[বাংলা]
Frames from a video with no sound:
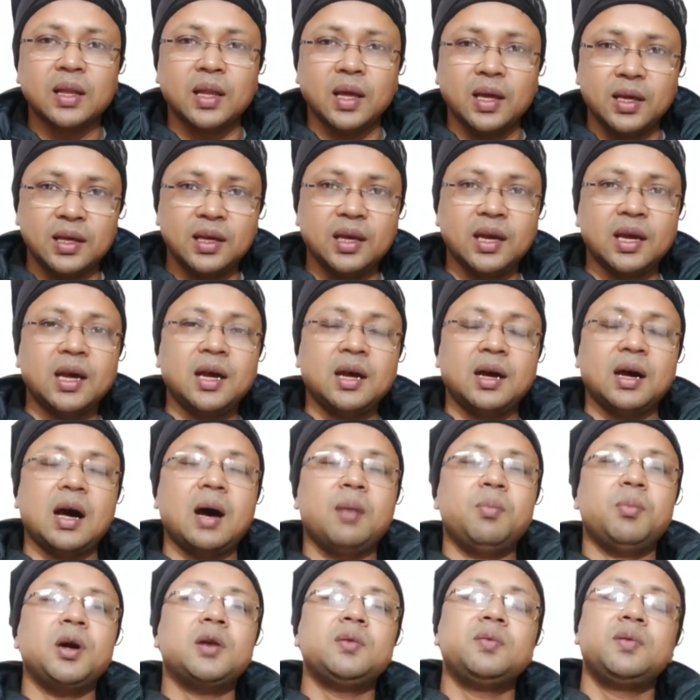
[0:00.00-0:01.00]
তাই
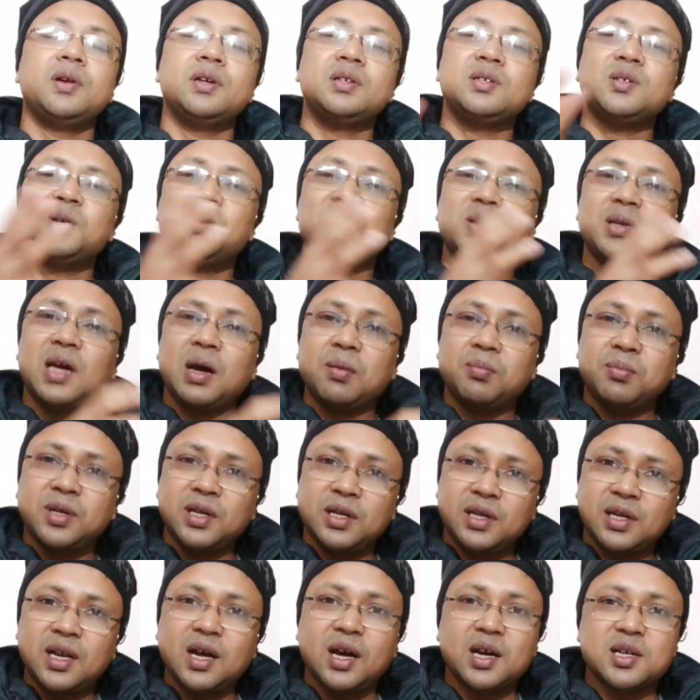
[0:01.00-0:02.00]
আমার ফোনে যখন ওই
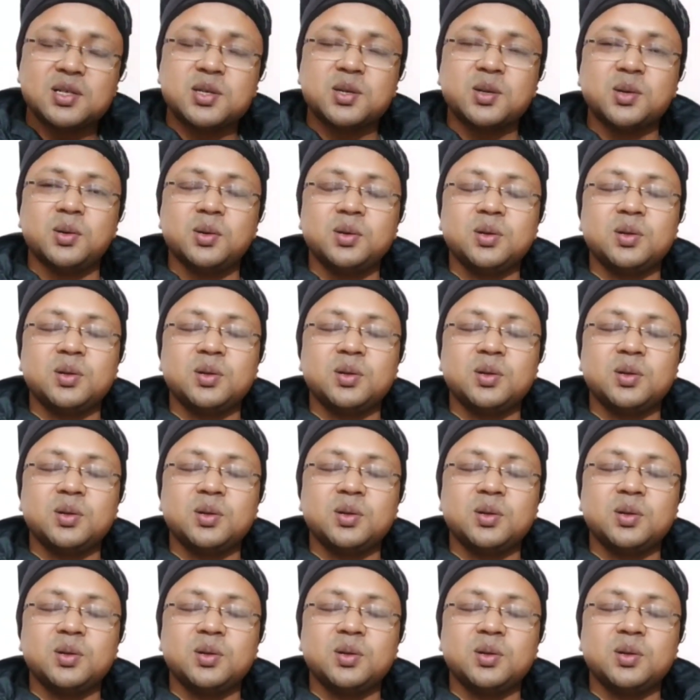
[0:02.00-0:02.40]
আপডেটটা আসলো